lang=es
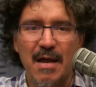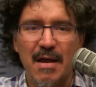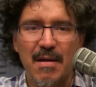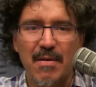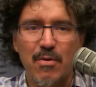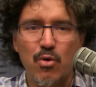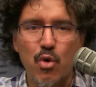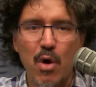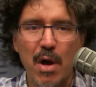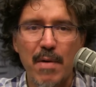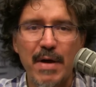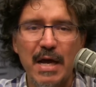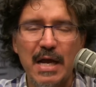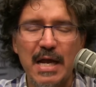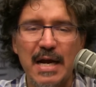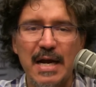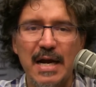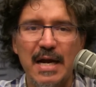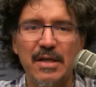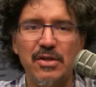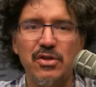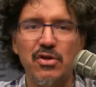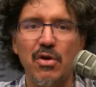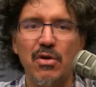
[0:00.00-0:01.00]
nueva
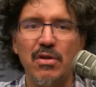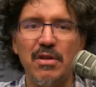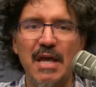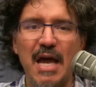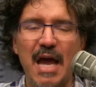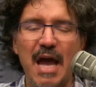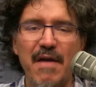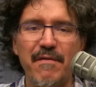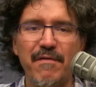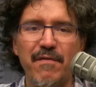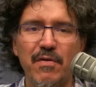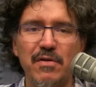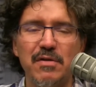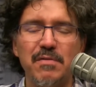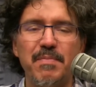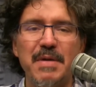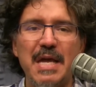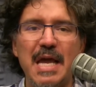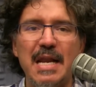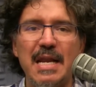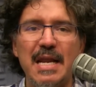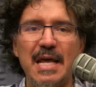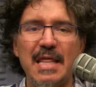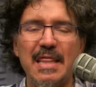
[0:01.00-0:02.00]
generación de iPhones
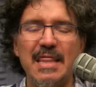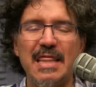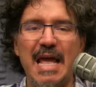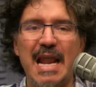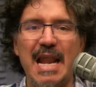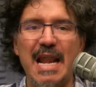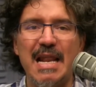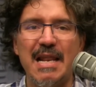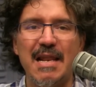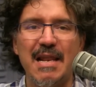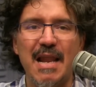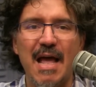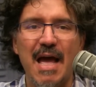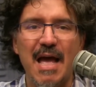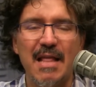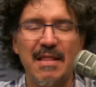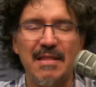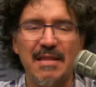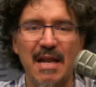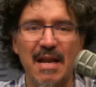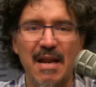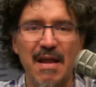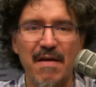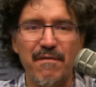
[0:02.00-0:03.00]
viene del
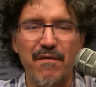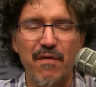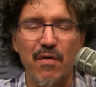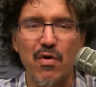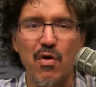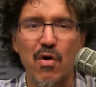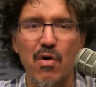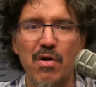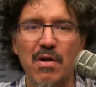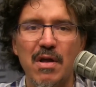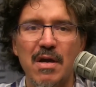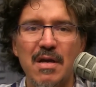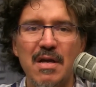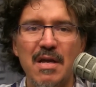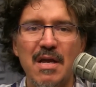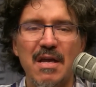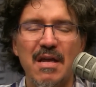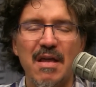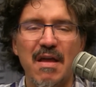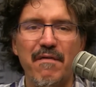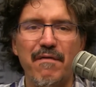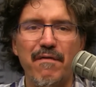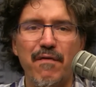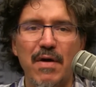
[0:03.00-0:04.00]
teléfono
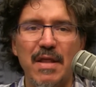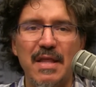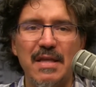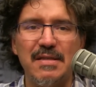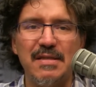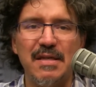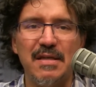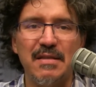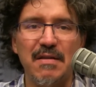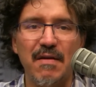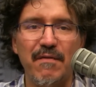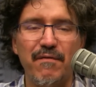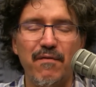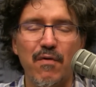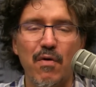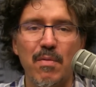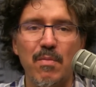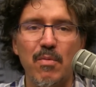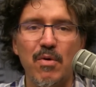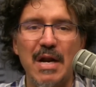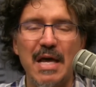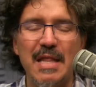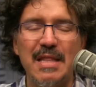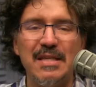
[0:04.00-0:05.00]
que fue de cierta
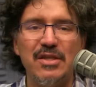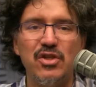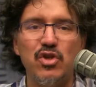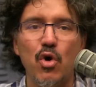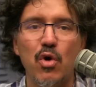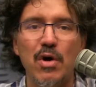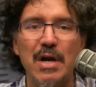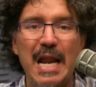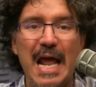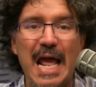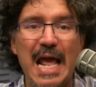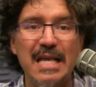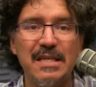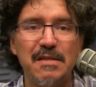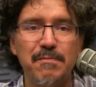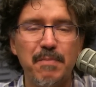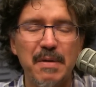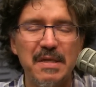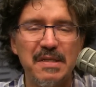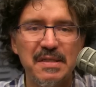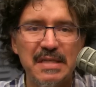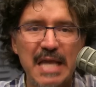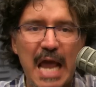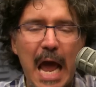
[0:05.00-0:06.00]
forma una edición
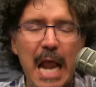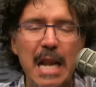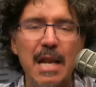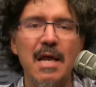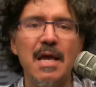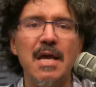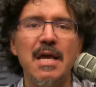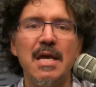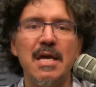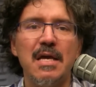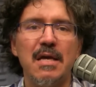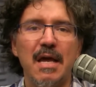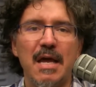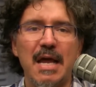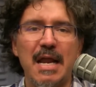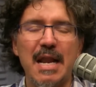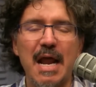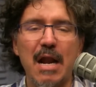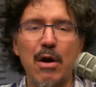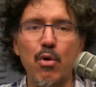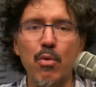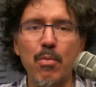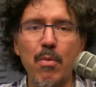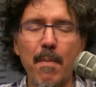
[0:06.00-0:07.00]
especial. En
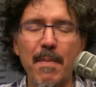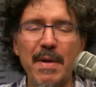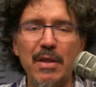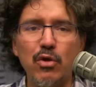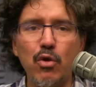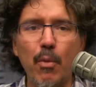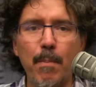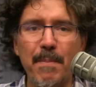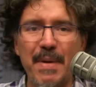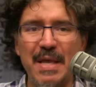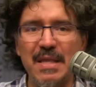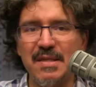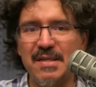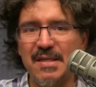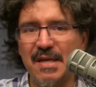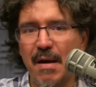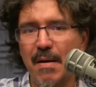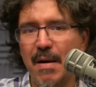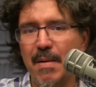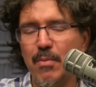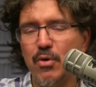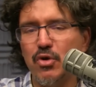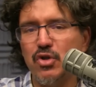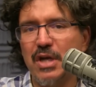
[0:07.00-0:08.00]
algún momento
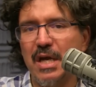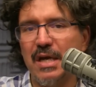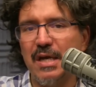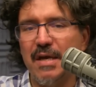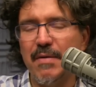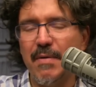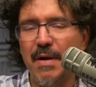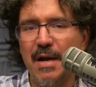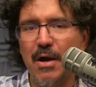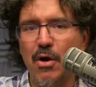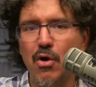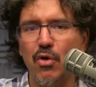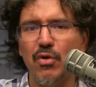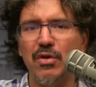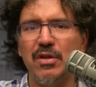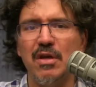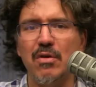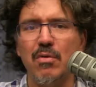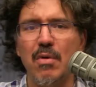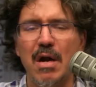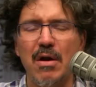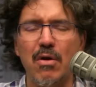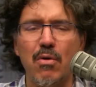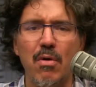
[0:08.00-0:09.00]
pensábamos que iban a
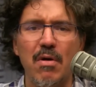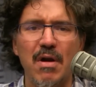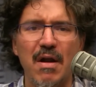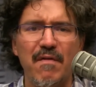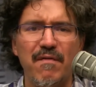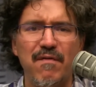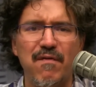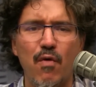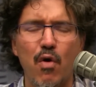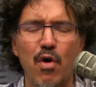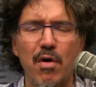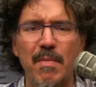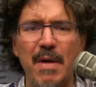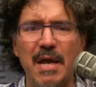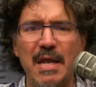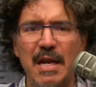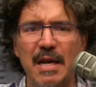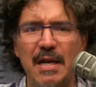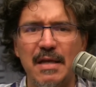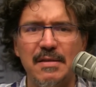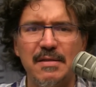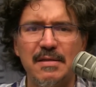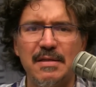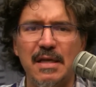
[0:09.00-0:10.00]
continuar con la forma y
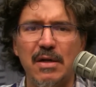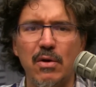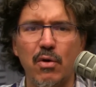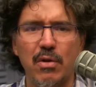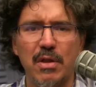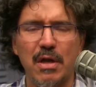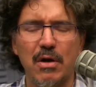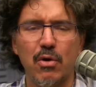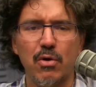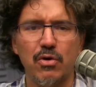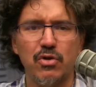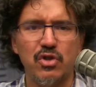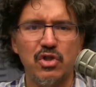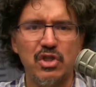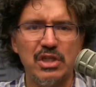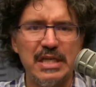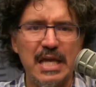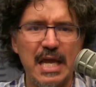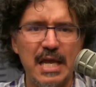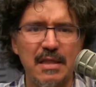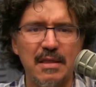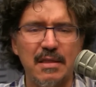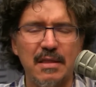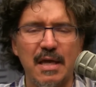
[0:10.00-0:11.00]
el estilo de los
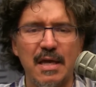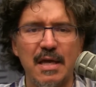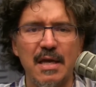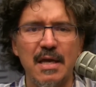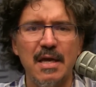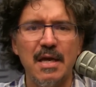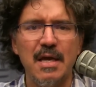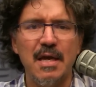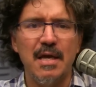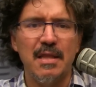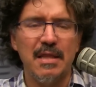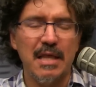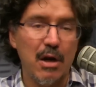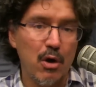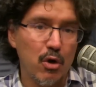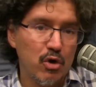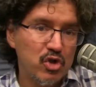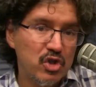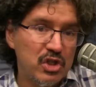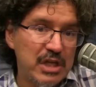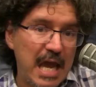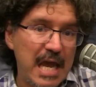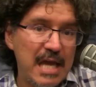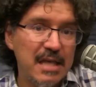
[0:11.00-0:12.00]
siete, de los
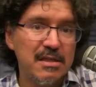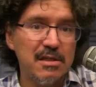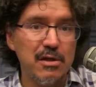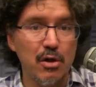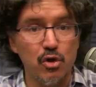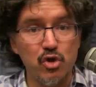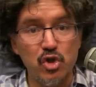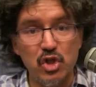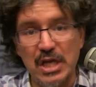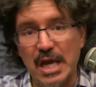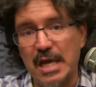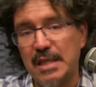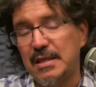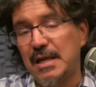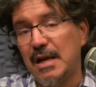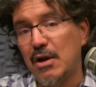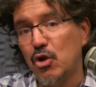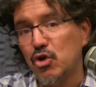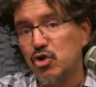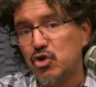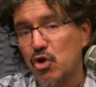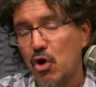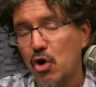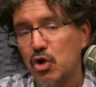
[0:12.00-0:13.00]
seis, los siete y
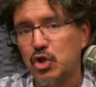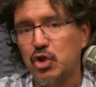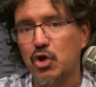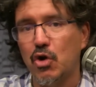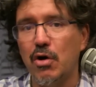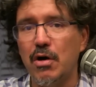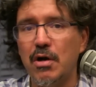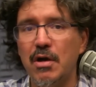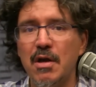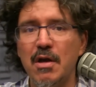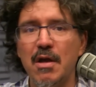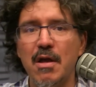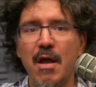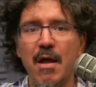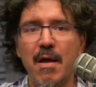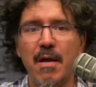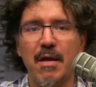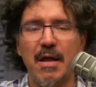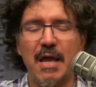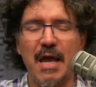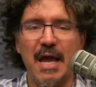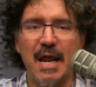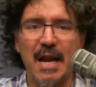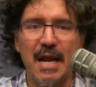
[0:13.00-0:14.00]
los ocho,
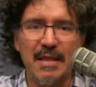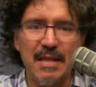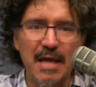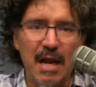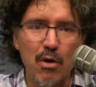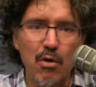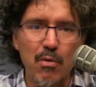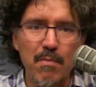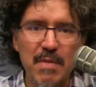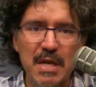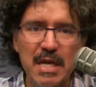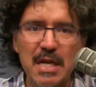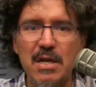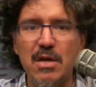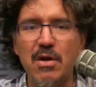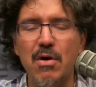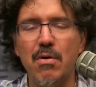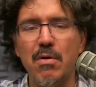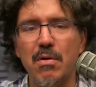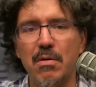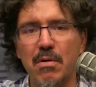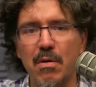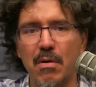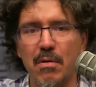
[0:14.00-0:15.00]
que eran de
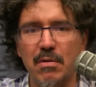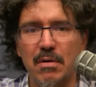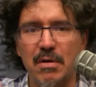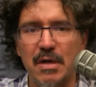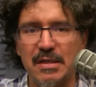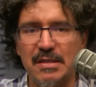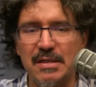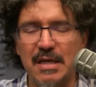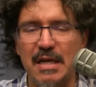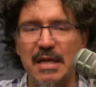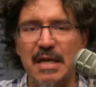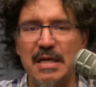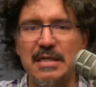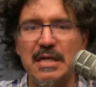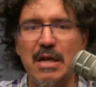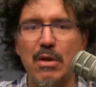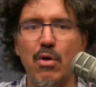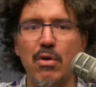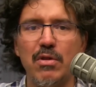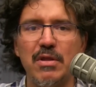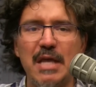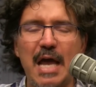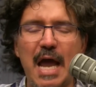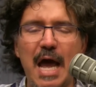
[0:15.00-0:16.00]
aluminio, con esquinas
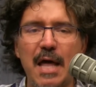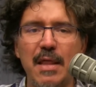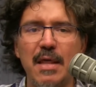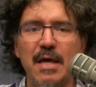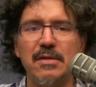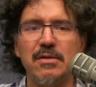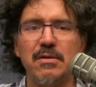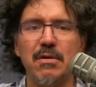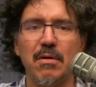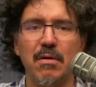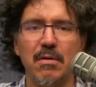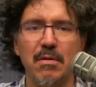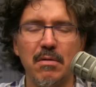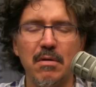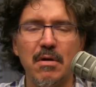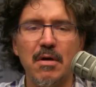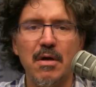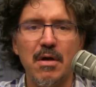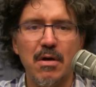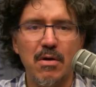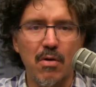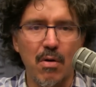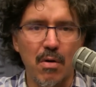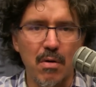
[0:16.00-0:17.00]
redondeadas, con,
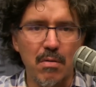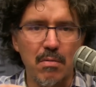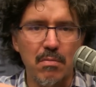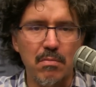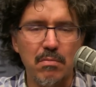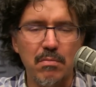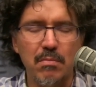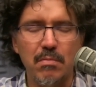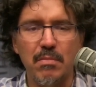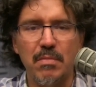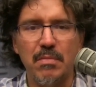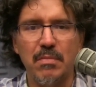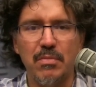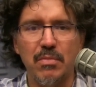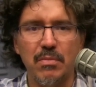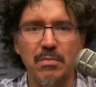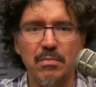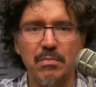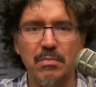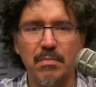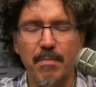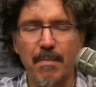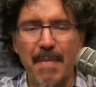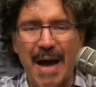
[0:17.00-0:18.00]

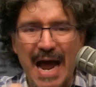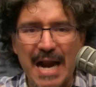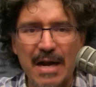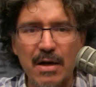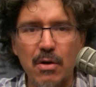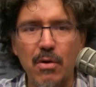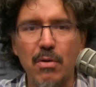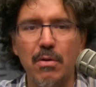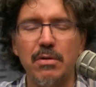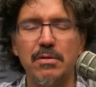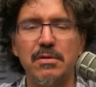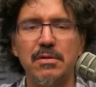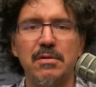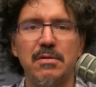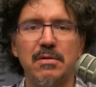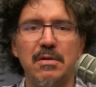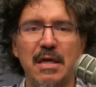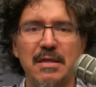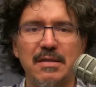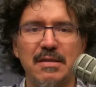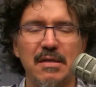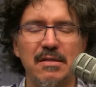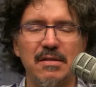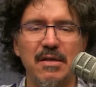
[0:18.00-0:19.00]
con marcos
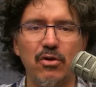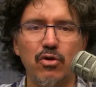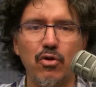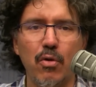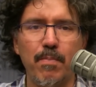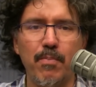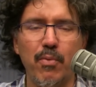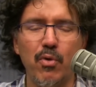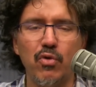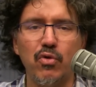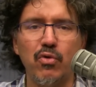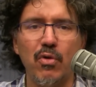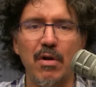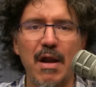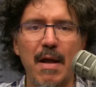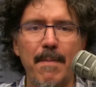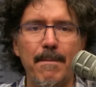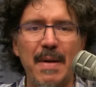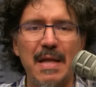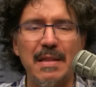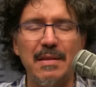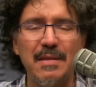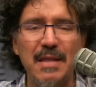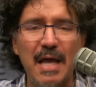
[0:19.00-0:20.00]
hasta cierto punto en la
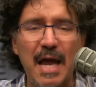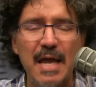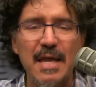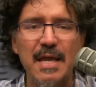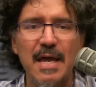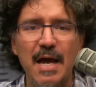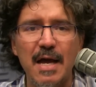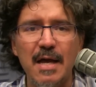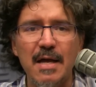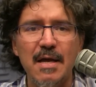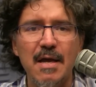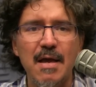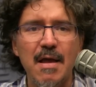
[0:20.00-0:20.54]
pantalla.